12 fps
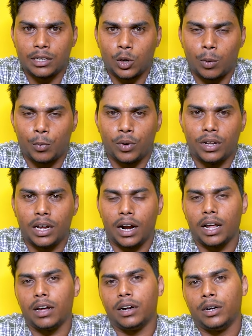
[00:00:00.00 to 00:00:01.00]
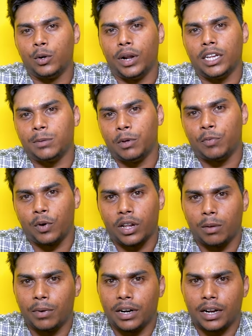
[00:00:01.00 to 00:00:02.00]
ஷாப் வந்து ஆனால் டூ டேஸ்
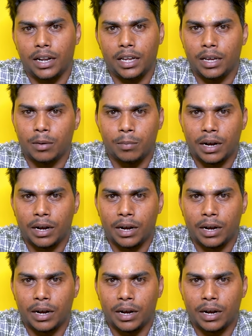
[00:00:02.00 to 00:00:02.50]
பிஃபோர் நமக்கு ட்ரைனிங்